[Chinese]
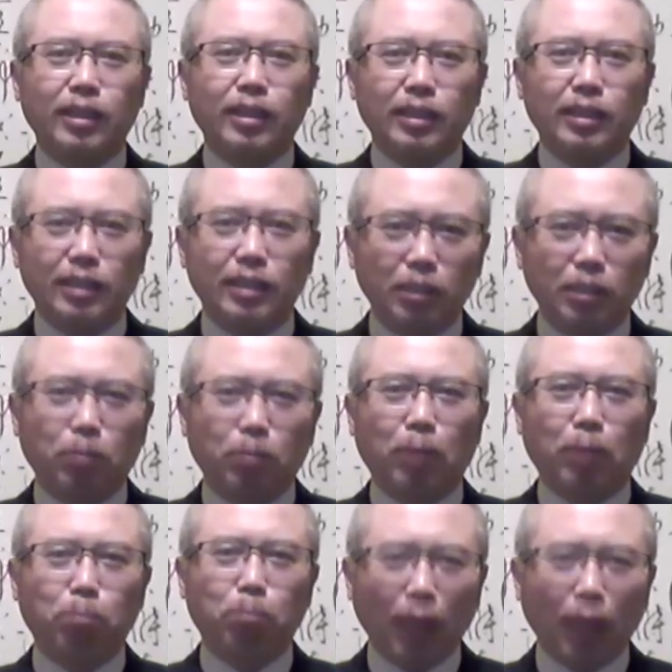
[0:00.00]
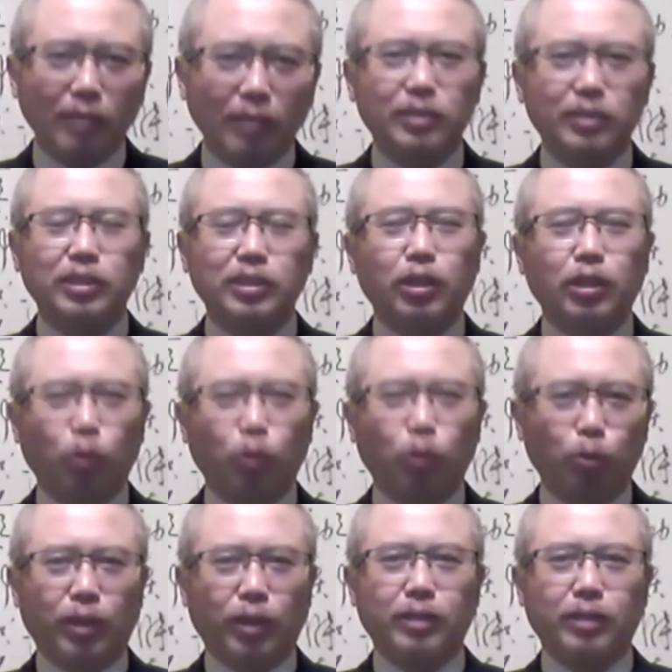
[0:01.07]
一百八十亿欧
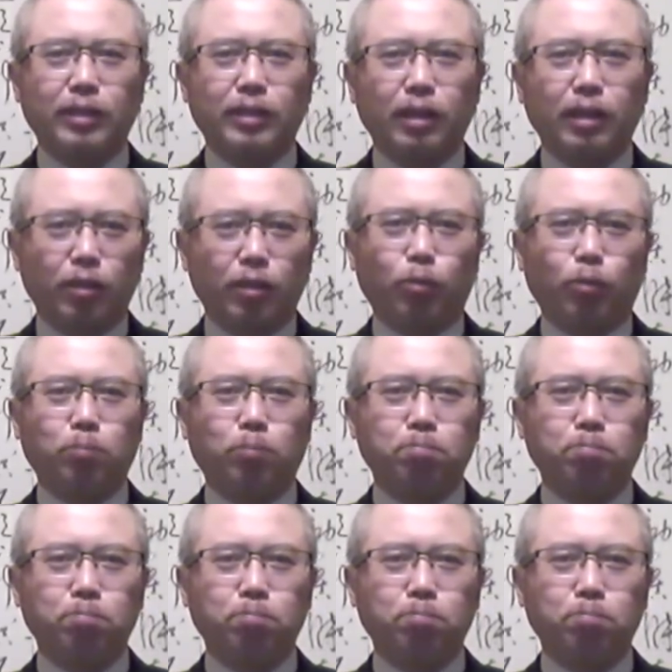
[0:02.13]
元的这个合同。